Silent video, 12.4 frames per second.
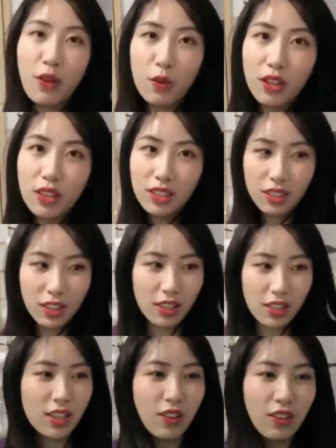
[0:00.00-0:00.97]
概率很
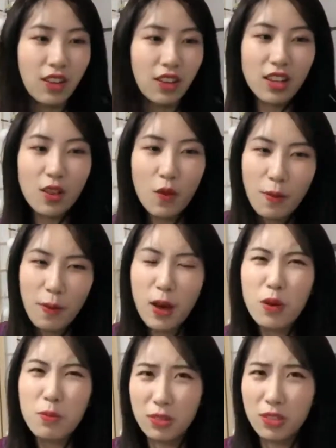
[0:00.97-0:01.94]
很小，因为
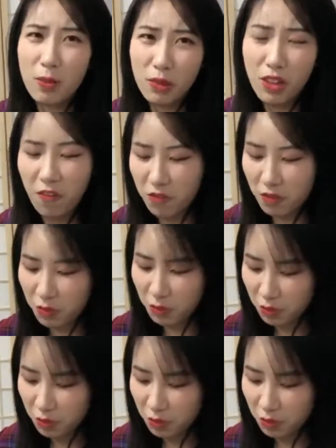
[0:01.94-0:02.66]
吧，我也不是那么的富，